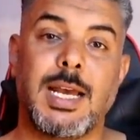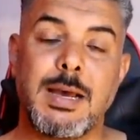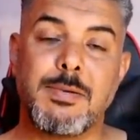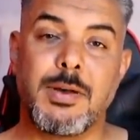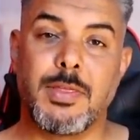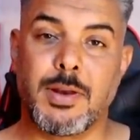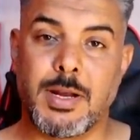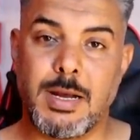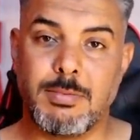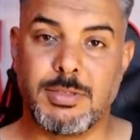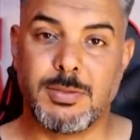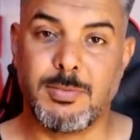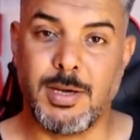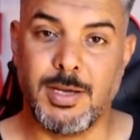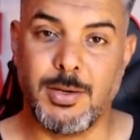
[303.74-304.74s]
لعبها ضرغام
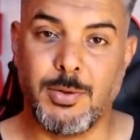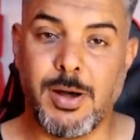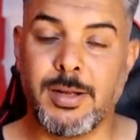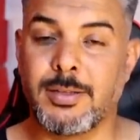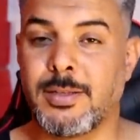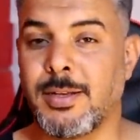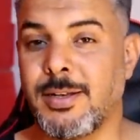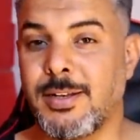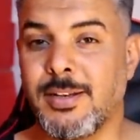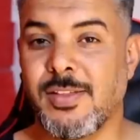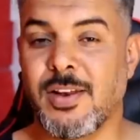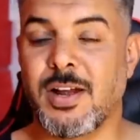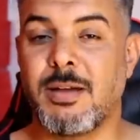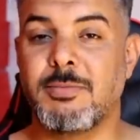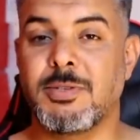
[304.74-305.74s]
اسماعيل وعادة
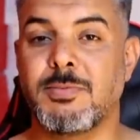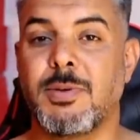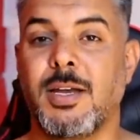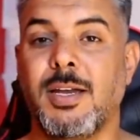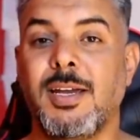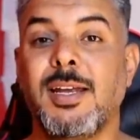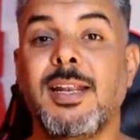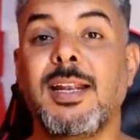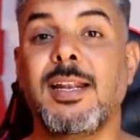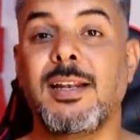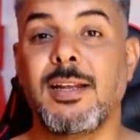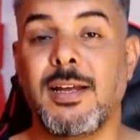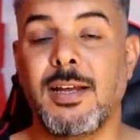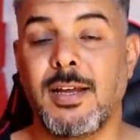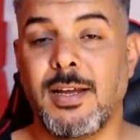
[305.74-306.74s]
ضرغام اسماعيل